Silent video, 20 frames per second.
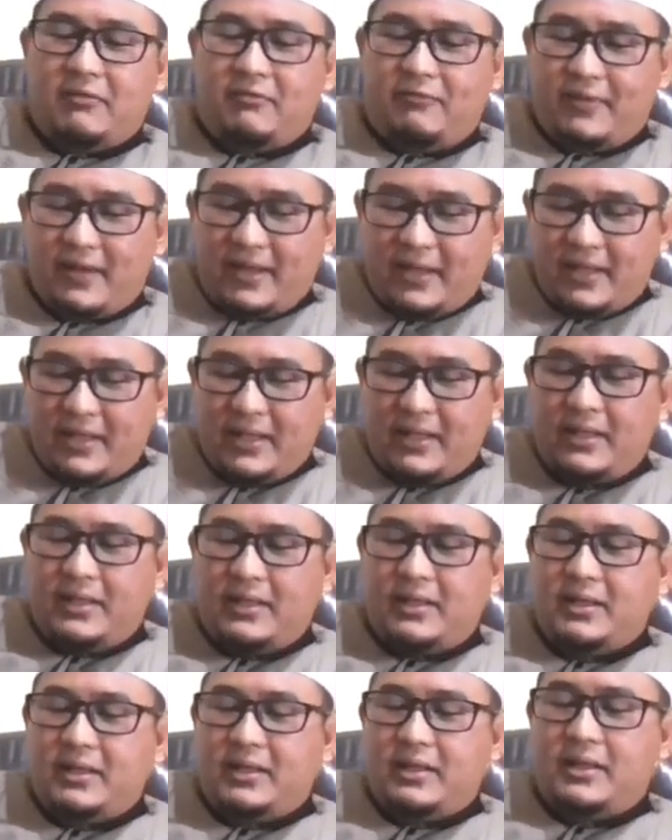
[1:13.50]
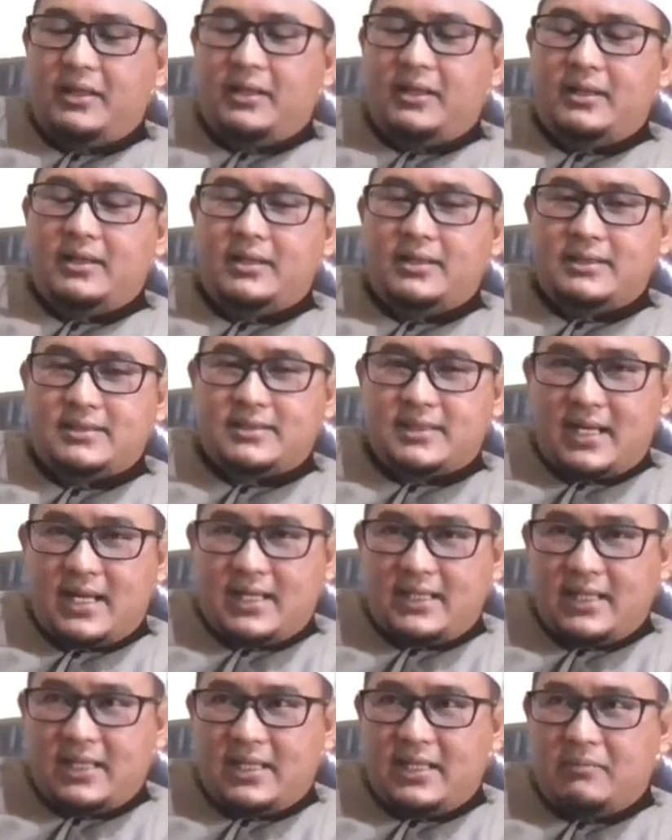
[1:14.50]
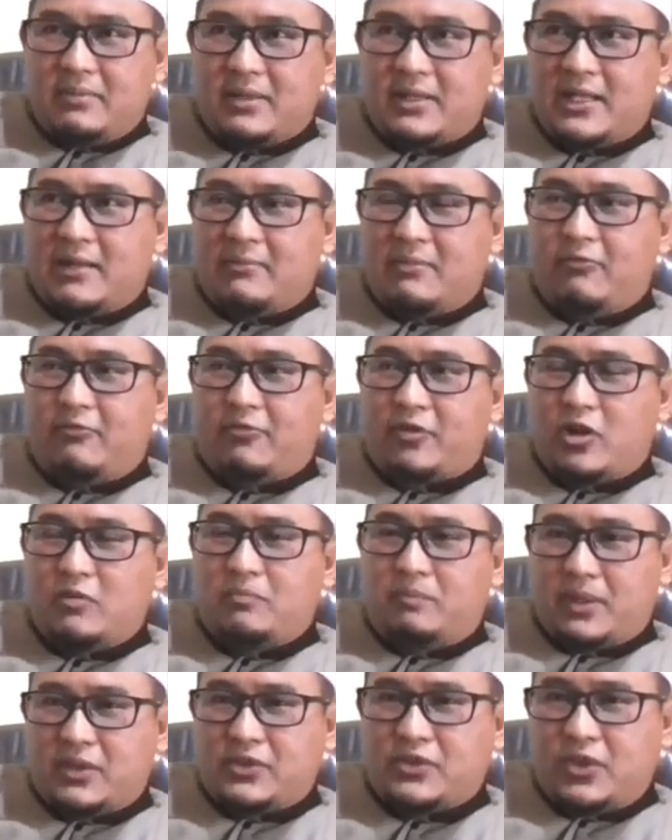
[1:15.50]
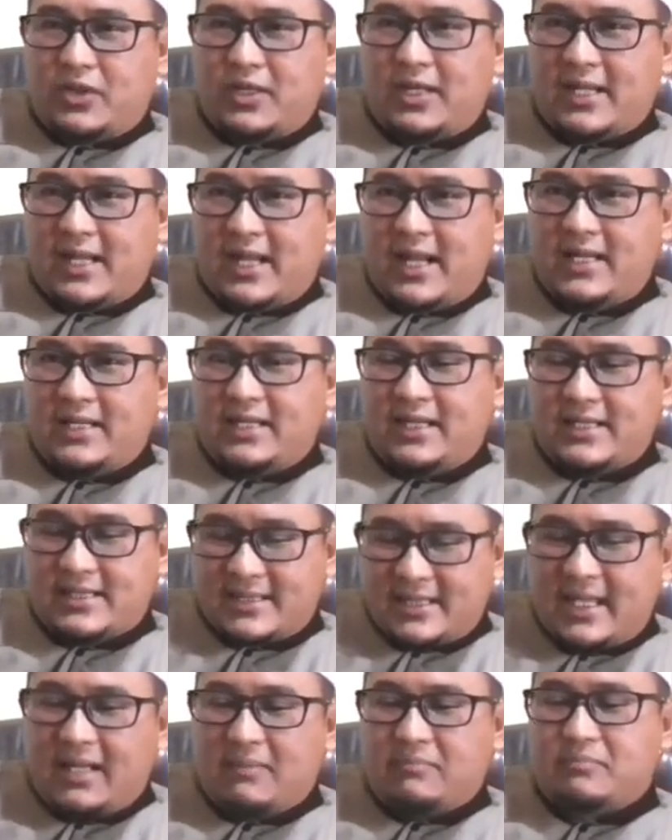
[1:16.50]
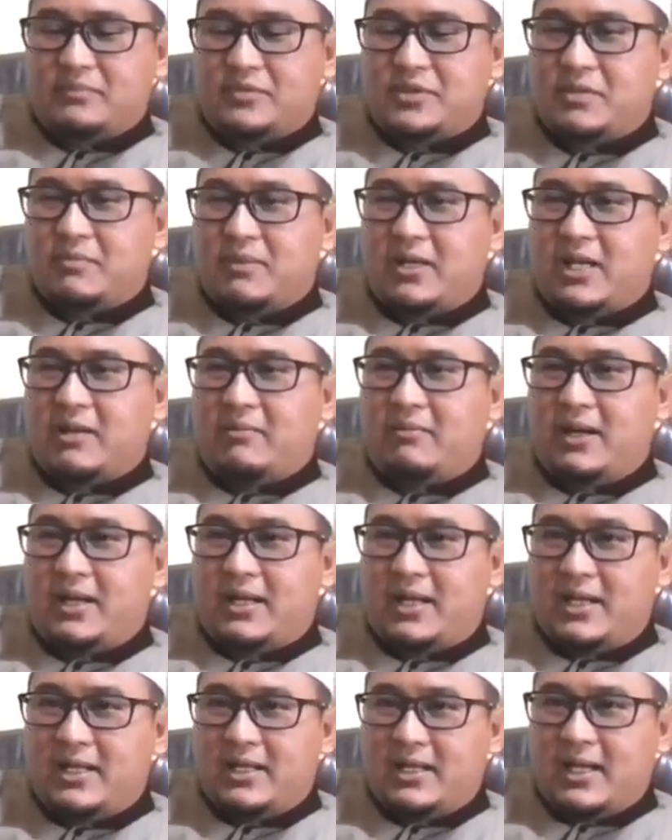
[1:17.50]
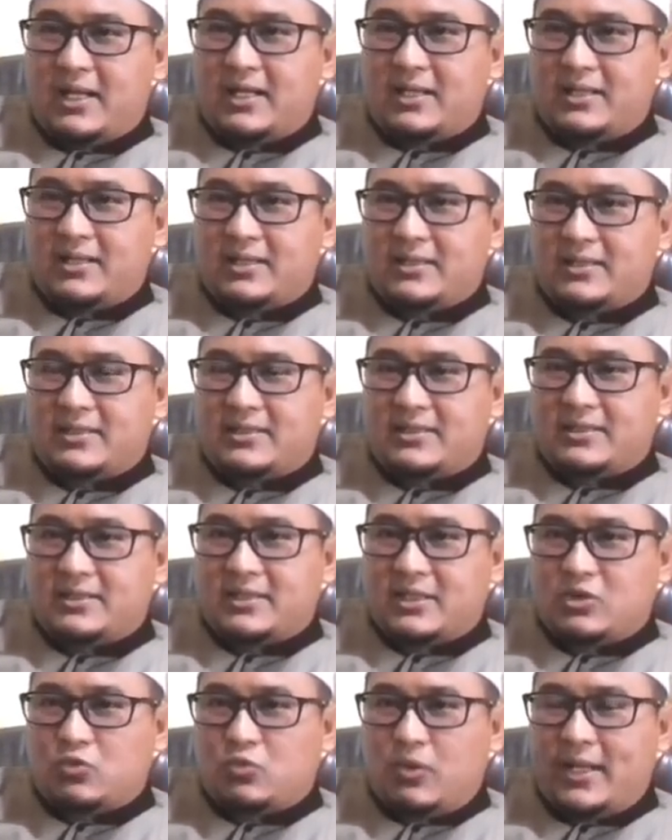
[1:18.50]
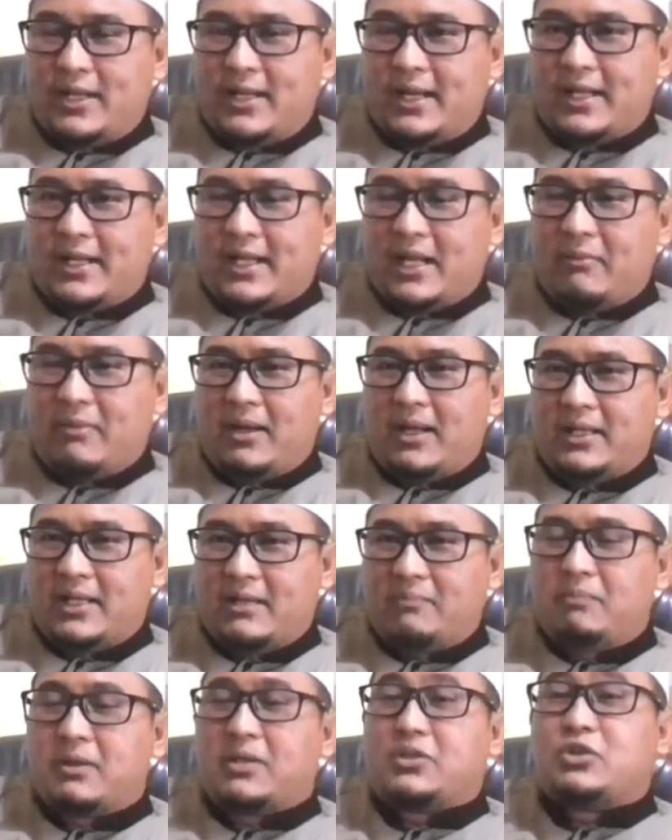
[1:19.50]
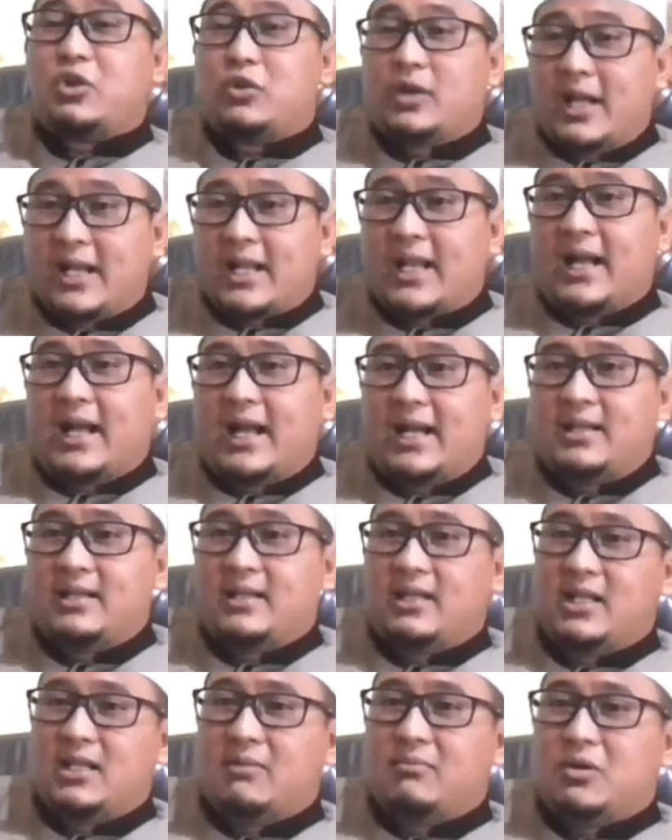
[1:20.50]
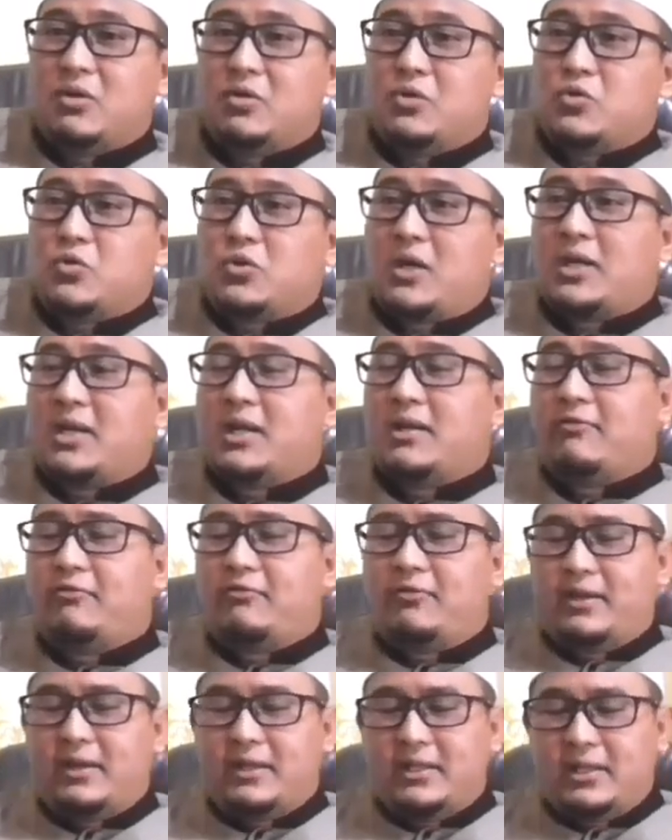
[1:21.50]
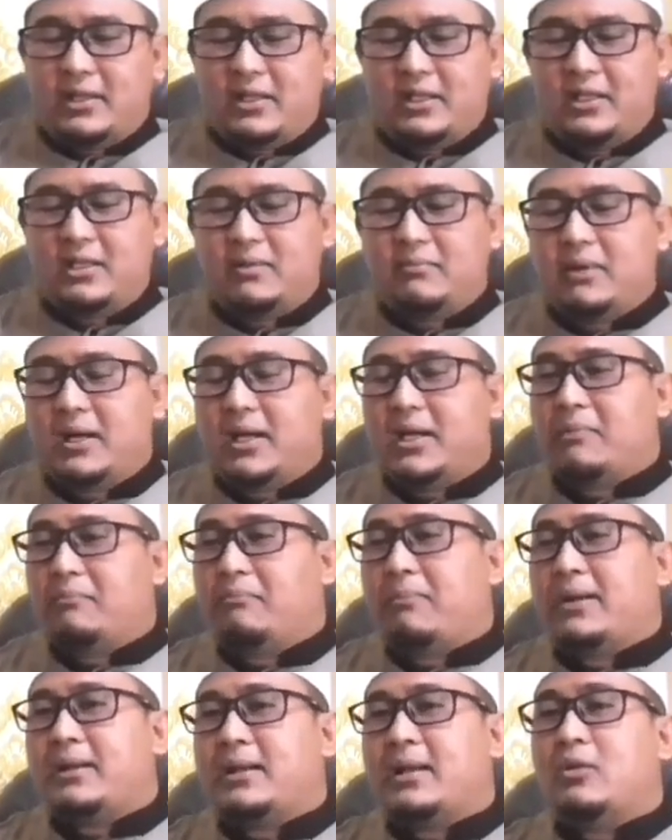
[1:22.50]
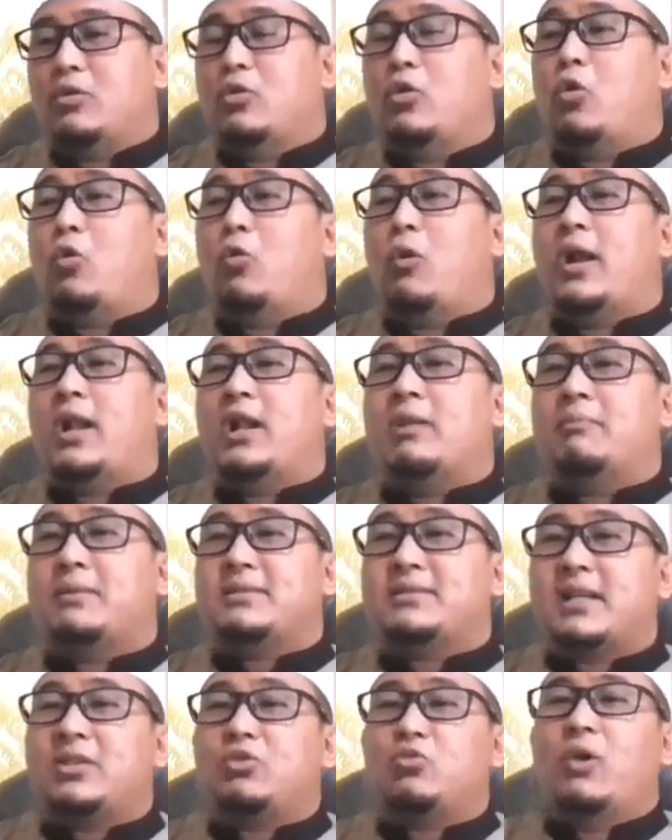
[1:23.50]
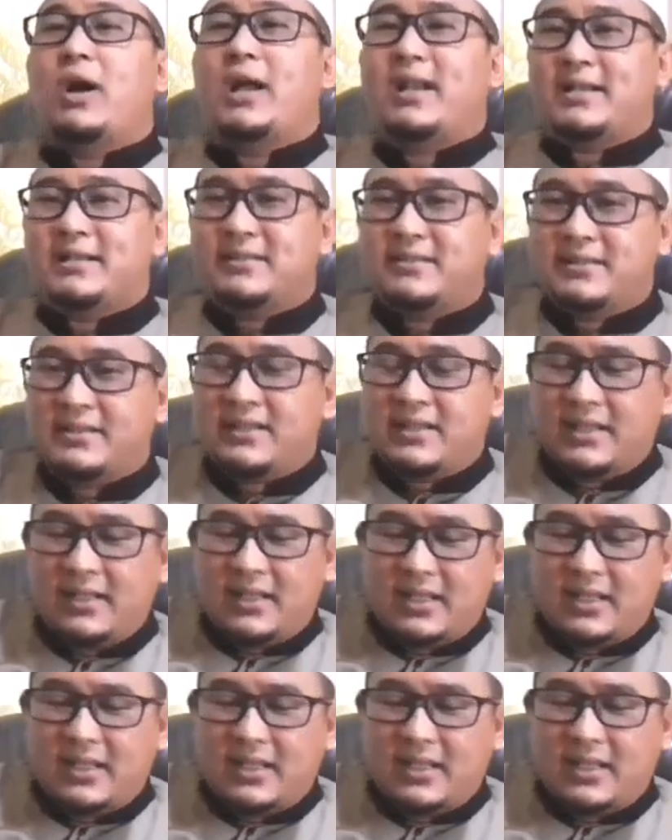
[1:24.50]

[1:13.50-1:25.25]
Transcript: FPI saat ini bernama Front Persaudaraan Islam sebagaimana dengan sesuai dengan namanya persaudaraan ini menunjukkan FPI ini mengedepankan ukhuwah dan persatuan